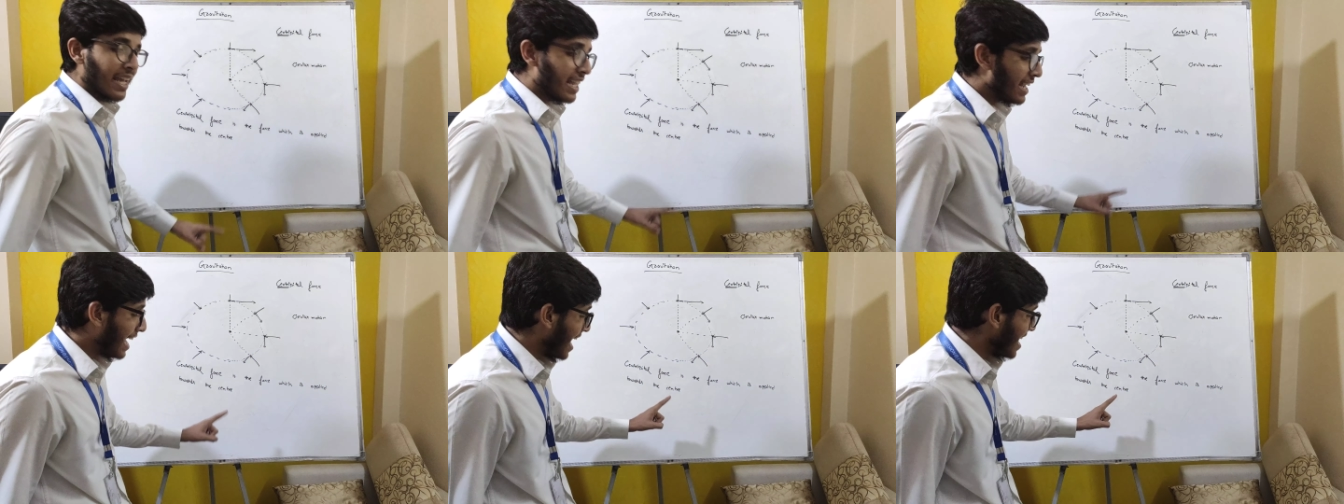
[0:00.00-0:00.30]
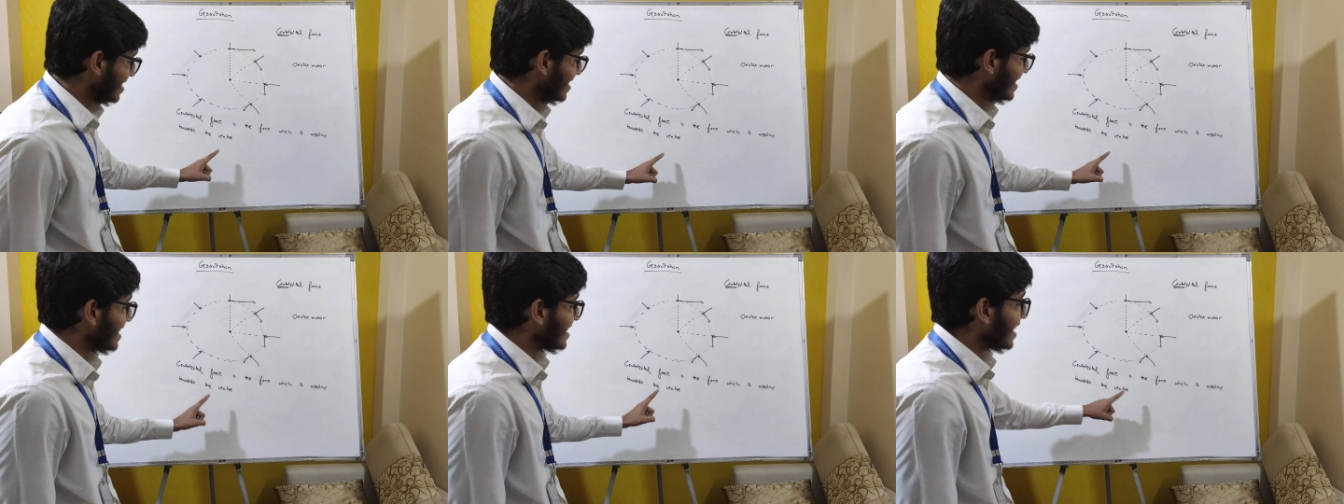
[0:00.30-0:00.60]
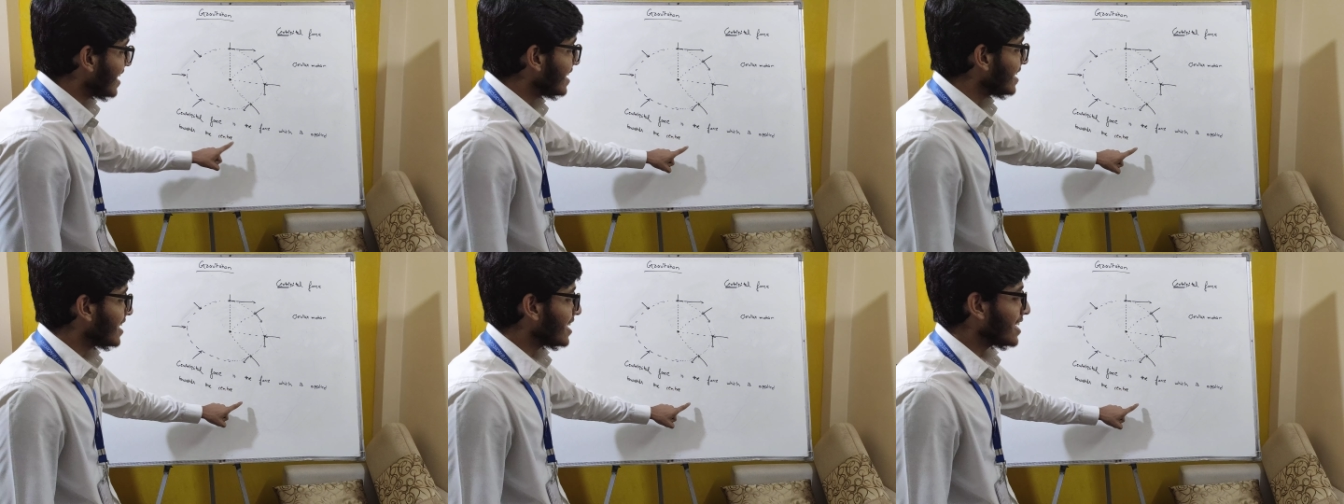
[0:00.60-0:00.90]
कैसे
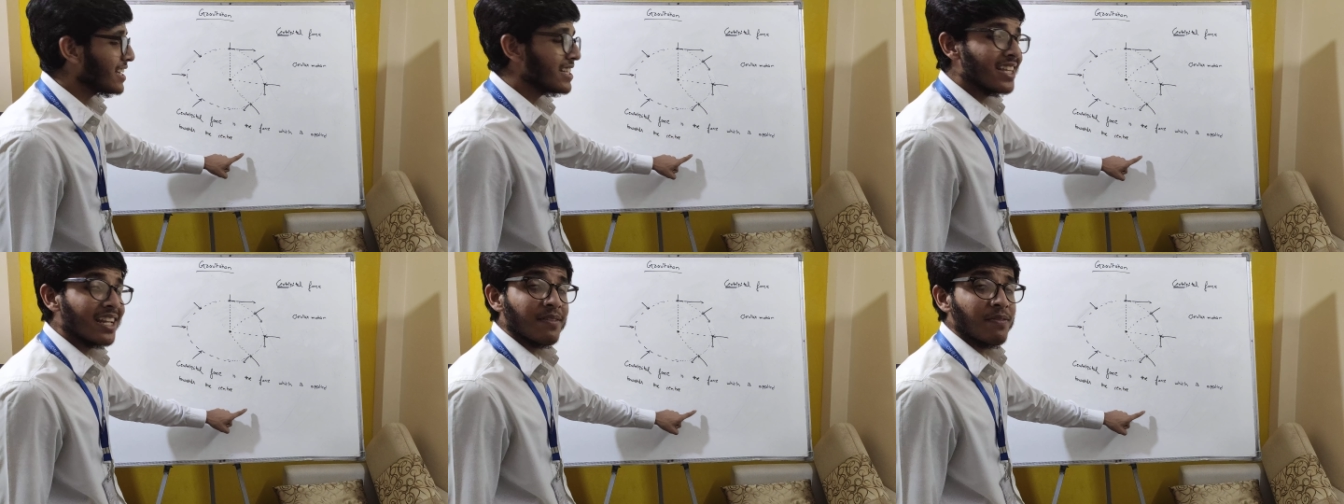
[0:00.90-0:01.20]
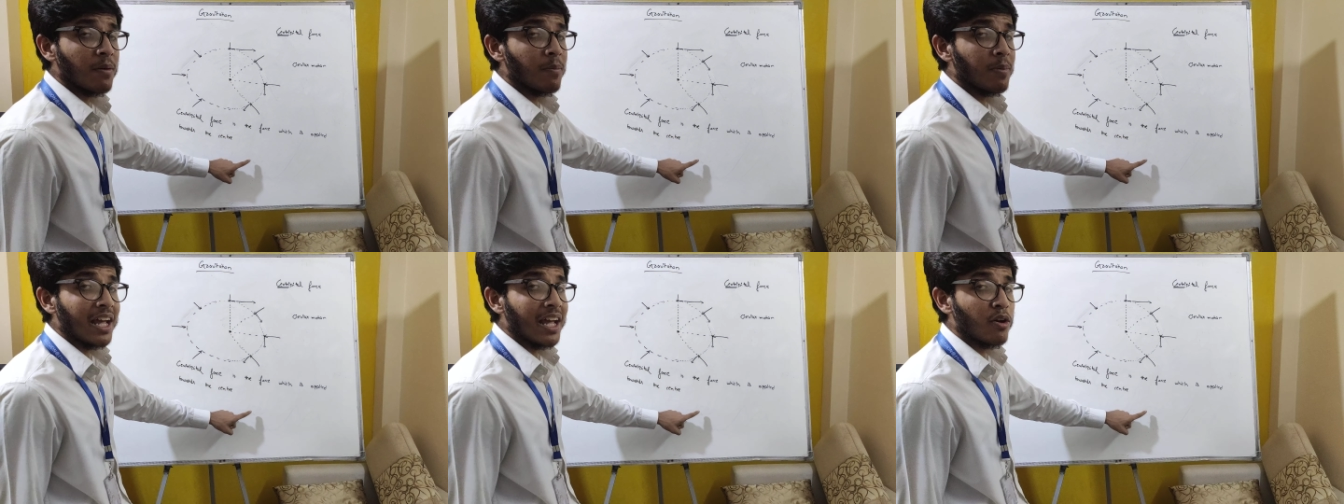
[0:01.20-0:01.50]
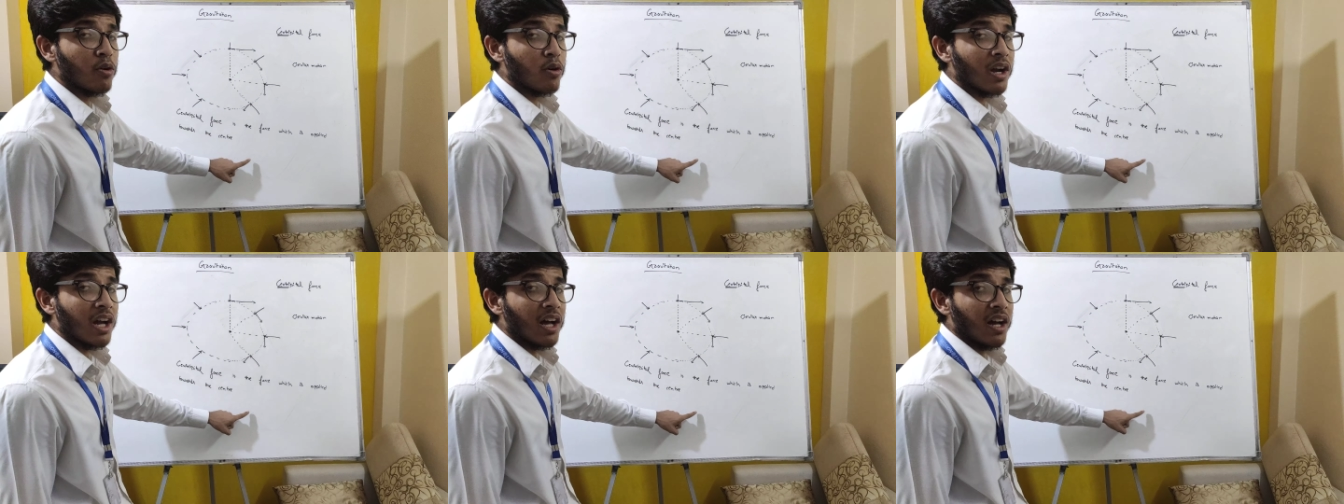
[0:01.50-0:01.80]
सेंटर की तरफ अप्लाई
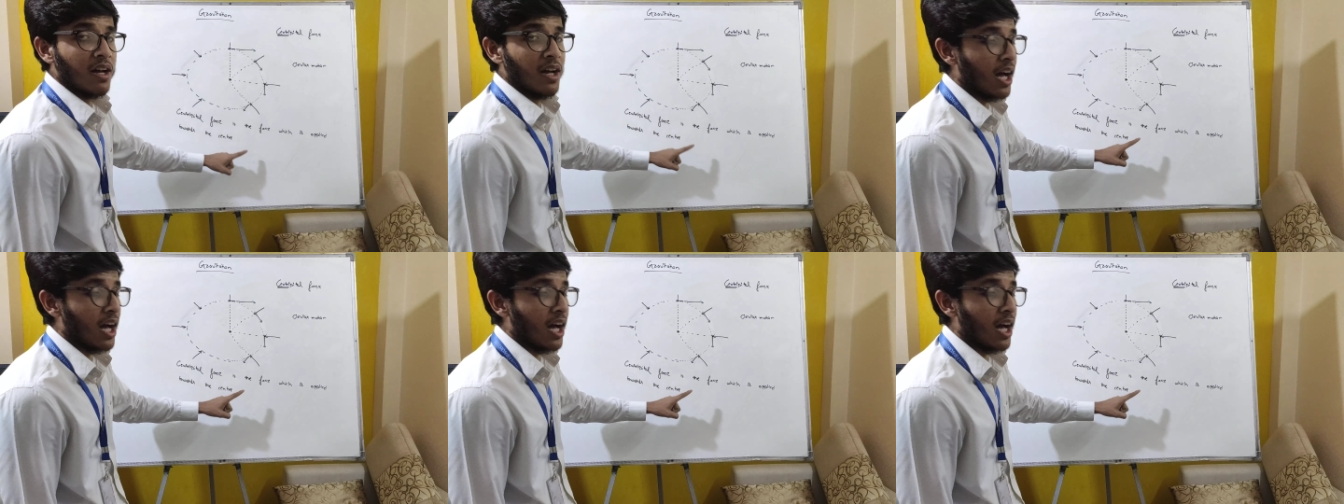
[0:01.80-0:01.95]
होगा